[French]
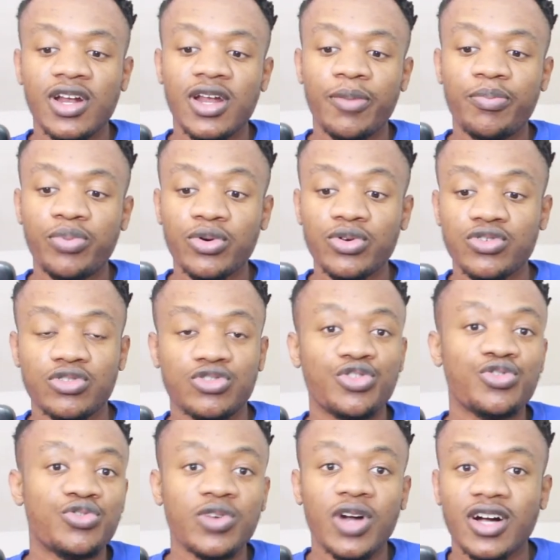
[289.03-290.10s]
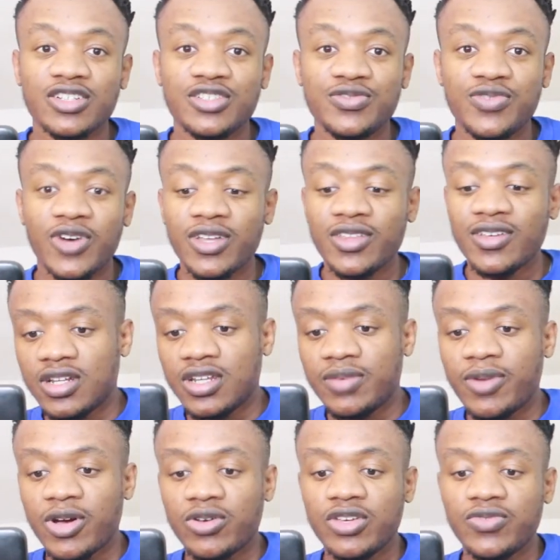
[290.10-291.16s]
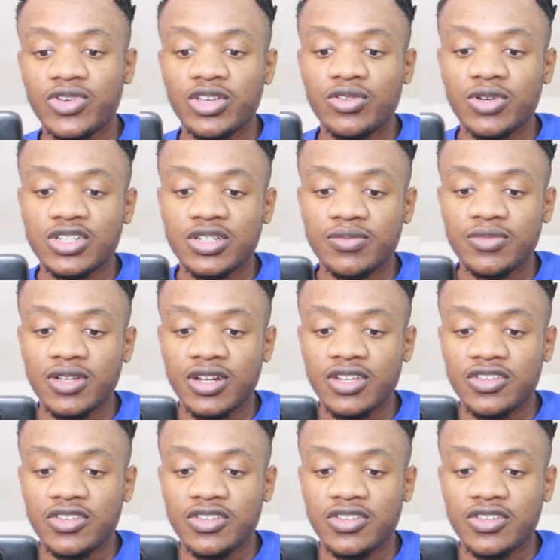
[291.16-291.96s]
La pose, je suis archi fan. Les bagues au niveau des doigts, j'aime bien.